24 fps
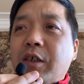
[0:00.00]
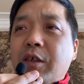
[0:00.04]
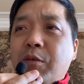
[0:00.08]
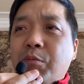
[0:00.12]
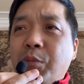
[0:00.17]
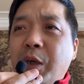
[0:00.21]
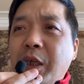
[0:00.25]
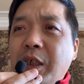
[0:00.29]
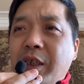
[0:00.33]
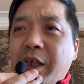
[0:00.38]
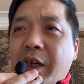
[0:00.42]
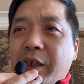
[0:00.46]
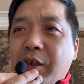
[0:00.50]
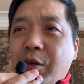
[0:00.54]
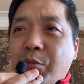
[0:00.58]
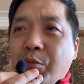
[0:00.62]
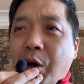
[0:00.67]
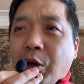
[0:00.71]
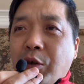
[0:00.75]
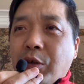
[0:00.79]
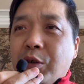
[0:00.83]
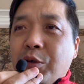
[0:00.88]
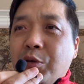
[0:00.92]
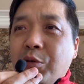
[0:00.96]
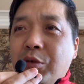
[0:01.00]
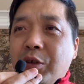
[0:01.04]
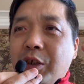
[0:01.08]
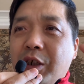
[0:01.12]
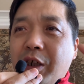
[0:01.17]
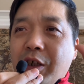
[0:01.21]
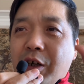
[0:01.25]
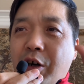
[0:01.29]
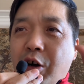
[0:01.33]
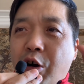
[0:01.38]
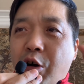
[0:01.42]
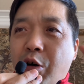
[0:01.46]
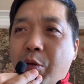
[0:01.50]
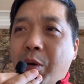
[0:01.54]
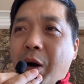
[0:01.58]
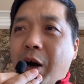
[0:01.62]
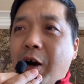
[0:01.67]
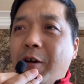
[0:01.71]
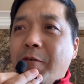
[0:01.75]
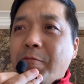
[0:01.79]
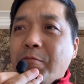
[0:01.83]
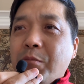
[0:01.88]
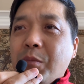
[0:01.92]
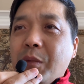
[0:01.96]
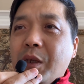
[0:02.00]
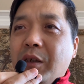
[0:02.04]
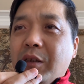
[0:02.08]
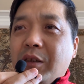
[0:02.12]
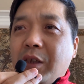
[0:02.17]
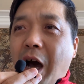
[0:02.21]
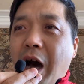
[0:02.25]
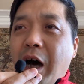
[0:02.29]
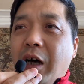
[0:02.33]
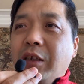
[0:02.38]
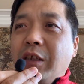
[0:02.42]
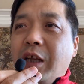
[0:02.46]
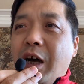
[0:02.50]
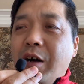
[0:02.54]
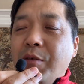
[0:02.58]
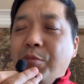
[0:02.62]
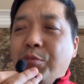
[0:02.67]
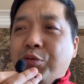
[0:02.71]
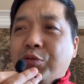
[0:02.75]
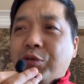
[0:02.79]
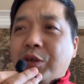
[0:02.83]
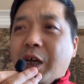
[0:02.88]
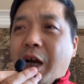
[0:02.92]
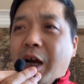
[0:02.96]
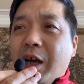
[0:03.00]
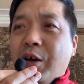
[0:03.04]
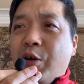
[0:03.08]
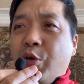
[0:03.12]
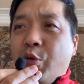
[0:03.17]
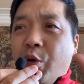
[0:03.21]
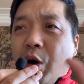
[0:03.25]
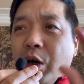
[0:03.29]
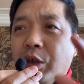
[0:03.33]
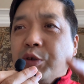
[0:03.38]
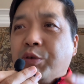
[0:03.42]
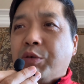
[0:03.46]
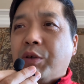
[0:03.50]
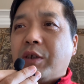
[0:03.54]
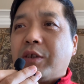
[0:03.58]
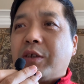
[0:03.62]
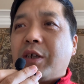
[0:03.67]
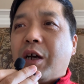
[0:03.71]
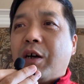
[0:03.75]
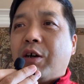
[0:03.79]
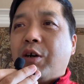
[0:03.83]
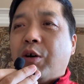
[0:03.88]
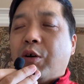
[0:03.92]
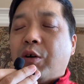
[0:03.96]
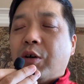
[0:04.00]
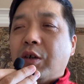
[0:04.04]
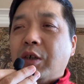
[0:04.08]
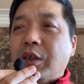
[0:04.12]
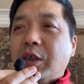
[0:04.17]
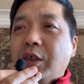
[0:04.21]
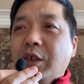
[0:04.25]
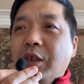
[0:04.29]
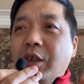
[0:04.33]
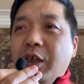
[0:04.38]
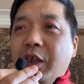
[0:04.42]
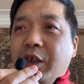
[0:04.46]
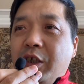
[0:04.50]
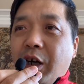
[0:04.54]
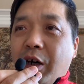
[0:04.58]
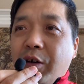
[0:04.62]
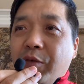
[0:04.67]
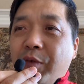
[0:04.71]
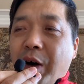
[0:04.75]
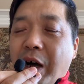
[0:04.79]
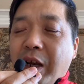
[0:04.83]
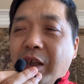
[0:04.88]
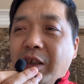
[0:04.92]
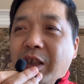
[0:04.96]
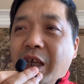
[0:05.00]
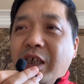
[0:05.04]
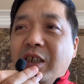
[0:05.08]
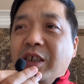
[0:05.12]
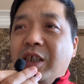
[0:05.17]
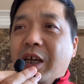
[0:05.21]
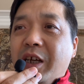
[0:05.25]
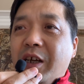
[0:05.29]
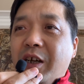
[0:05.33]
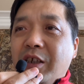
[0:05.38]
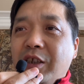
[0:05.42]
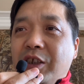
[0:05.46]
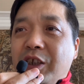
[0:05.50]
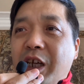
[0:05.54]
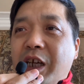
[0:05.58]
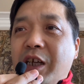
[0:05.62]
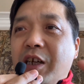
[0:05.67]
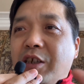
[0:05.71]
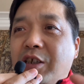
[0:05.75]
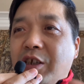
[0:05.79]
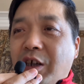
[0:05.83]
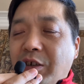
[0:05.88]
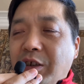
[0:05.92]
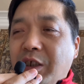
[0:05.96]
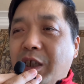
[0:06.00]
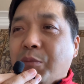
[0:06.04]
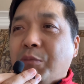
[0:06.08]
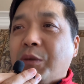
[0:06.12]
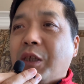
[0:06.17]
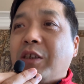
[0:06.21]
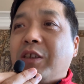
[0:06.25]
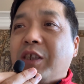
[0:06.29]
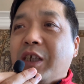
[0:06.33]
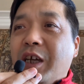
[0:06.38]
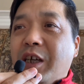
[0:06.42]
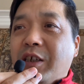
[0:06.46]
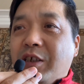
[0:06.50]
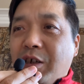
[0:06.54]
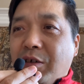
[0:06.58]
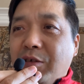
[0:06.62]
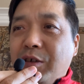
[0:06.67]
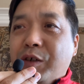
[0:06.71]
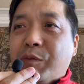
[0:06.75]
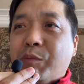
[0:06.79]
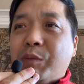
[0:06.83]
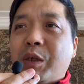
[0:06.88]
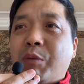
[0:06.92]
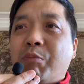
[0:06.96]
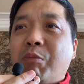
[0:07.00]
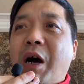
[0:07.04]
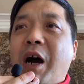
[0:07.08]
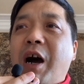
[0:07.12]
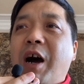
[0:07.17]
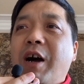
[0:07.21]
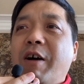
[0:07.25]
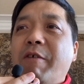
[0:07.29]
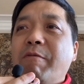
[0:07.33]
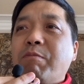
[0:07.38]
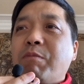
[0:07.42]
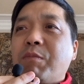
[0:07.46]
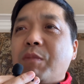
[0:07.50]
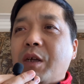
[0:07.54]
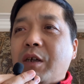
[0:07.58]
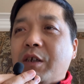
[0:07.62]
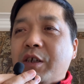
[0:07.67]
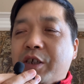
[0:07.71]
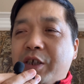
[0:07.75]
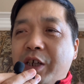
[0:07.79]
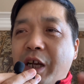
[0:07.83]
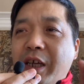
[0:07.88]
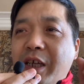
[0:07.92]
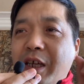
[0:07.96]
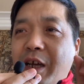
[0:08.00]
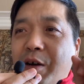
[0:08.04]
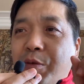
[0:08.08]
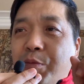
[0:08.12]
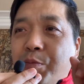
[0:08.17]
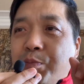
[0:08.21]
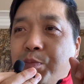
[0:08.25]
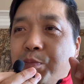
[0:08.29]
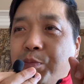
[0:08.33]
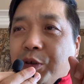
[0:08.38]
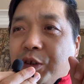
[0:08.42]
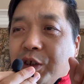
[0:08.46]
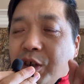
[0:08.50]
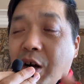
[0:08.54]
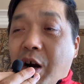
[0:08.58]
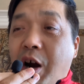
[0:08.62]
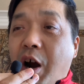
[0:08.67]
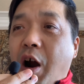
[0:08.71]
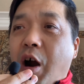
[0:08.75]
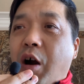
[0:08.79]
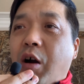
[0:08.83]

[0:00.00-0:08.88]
没想到毛泽东这后边。螳螂捕蝉，黄雀在后。整完了那些人，接着整你们的爹，整你们的妈，谁也不得好。